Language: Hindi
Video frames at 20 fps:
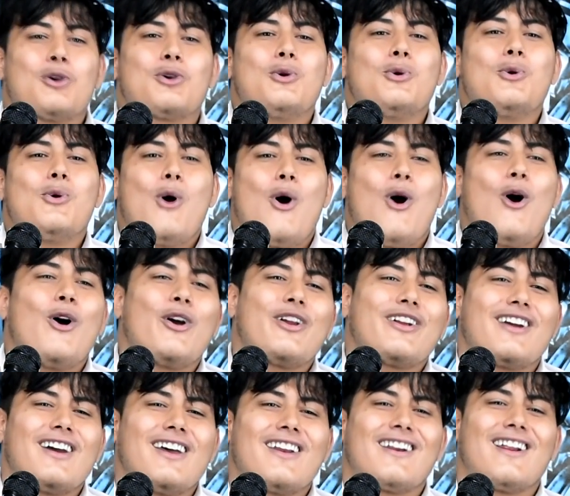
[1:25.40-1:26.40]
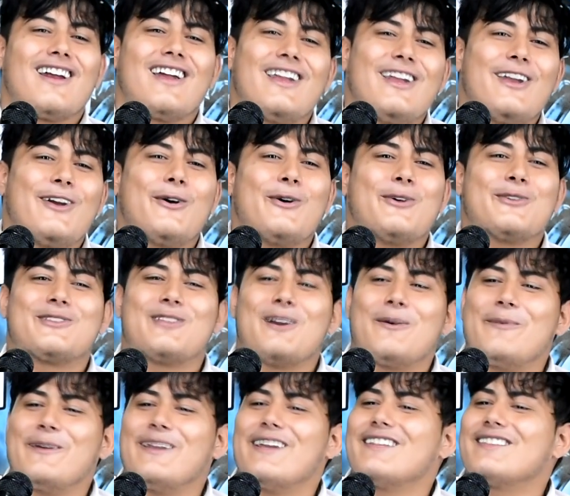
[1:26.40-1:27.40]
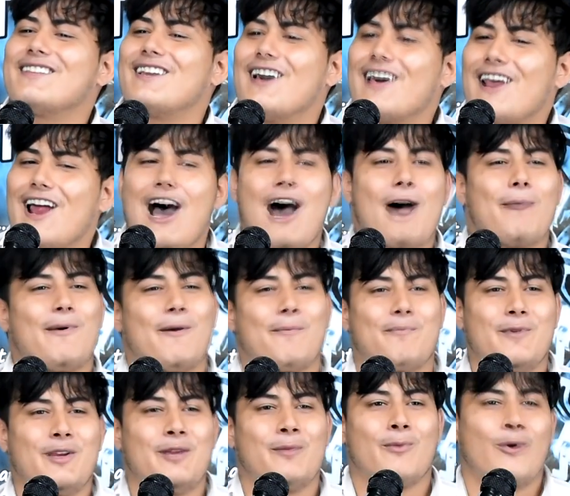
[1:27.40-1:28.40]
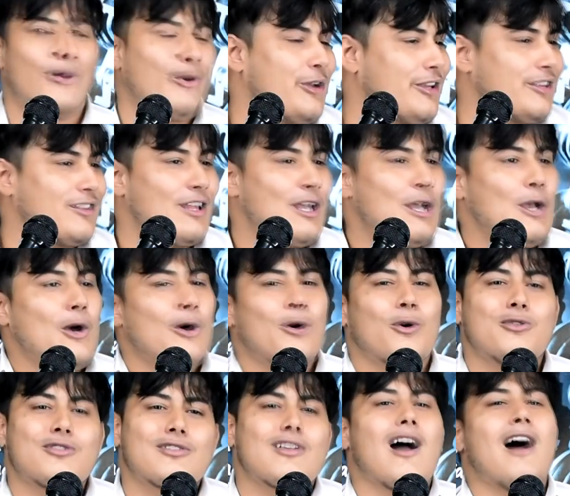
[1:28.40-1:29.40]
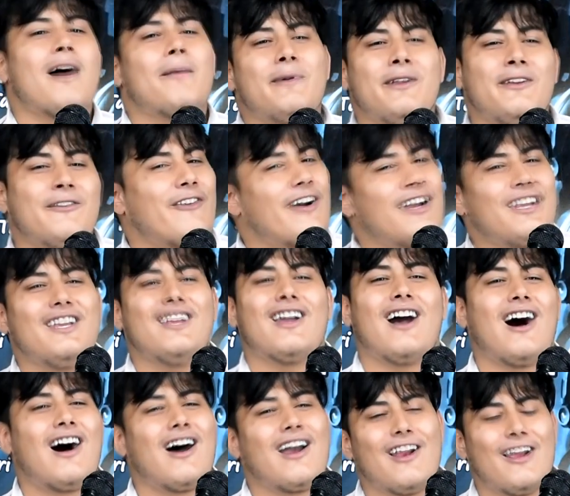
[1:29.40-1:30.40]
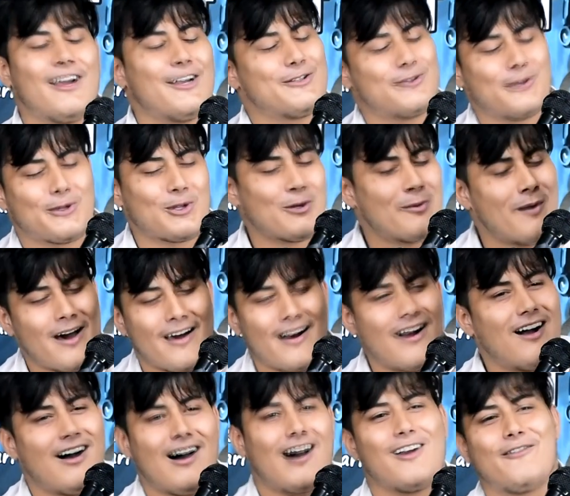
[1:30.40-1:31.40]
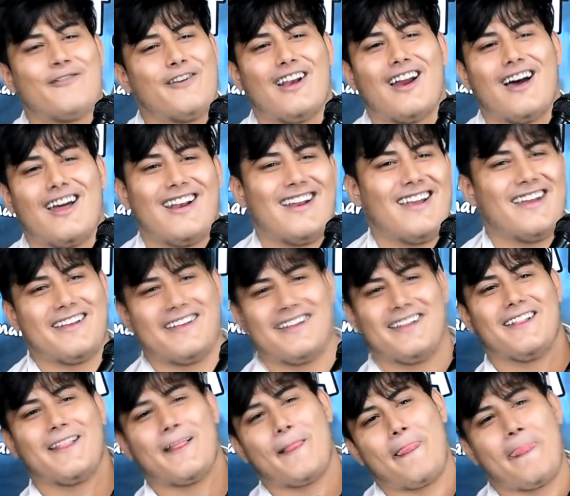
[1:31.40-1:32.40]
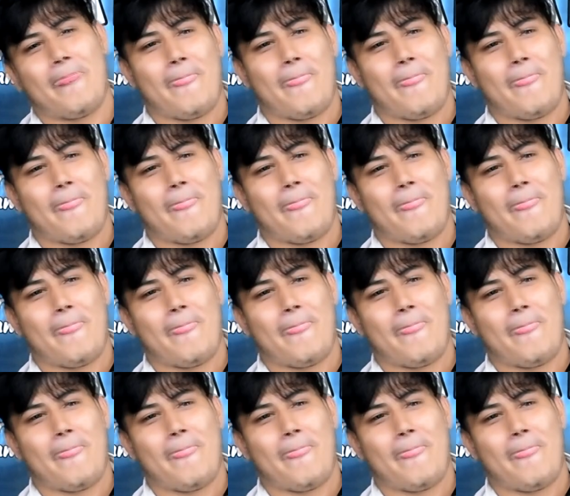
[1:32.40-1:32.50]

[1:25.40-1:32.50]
क्यों और कर रहे हो तबीयत खराब अपनी मोहित उसका भी वही हाल है जो तुम्हारा हाल फिलहाल है